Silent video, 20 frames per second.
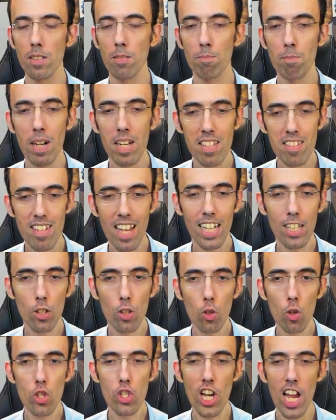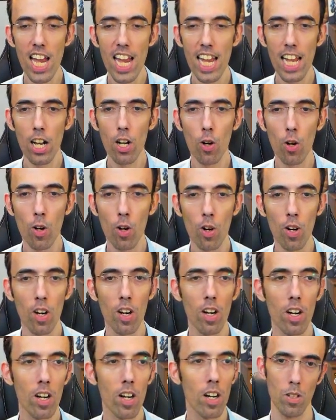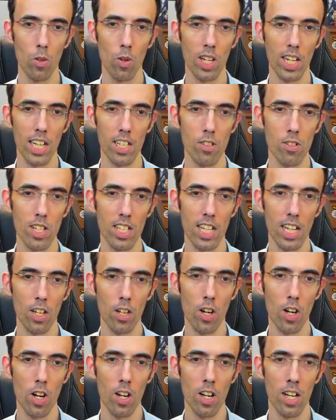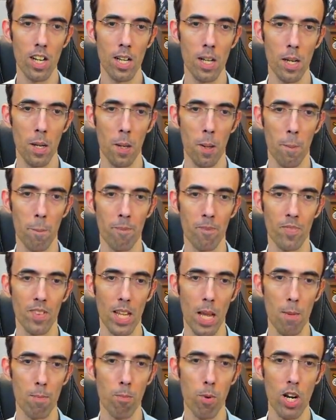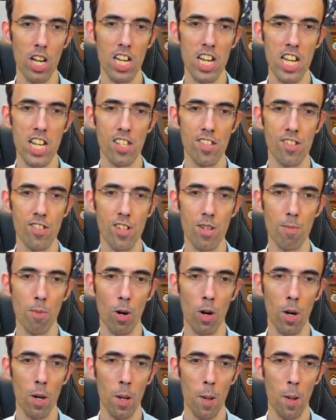Ma santo cielo! Occasione da gol. È bellissimo.